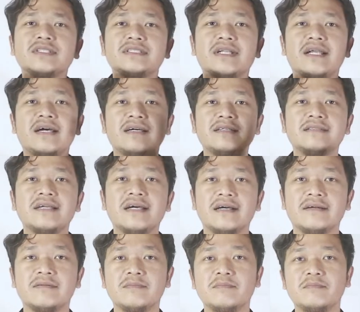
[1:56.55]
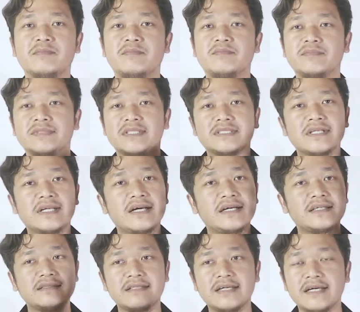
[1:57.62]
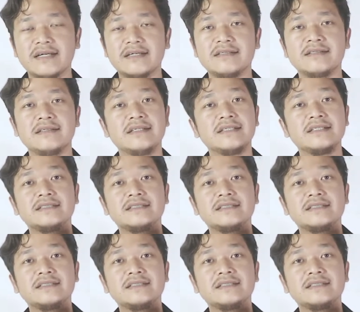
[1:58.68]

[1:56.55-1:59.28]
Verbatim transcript: terserah anda terserah anda